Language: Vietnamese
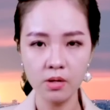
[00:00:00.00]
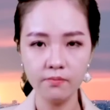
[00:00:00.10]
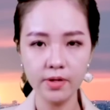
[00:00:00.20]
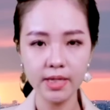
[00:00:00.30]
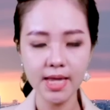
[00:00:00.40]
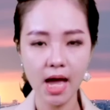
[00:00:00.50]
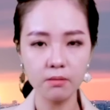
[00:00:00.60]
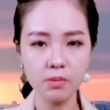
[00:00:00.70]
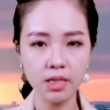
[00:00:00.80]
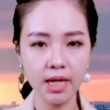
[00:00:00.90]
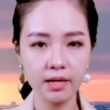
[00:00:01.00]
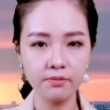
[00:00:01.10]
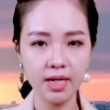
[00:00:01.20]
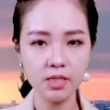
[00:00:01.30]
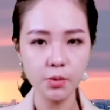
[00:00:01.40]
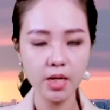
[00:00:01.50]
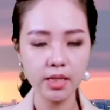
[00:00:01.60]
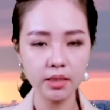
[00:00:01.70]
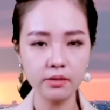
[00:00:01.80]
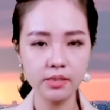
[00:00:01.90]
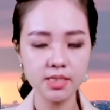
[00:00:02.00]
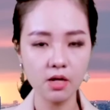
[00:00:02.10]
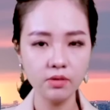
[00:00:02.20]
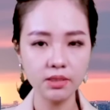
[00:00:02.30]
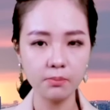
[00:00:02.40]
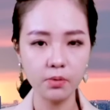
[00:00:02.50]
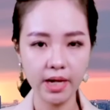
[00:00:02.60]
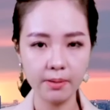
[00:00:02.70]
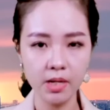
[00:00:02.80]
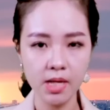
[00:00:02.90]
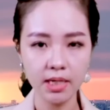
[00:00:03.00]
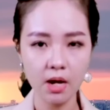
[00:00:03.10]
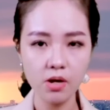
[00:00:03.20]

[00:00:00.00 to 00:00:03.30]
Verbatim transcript: với kỳ hạn bảy ngày và lãi suất lên tới sáu phần trăm một năm, cao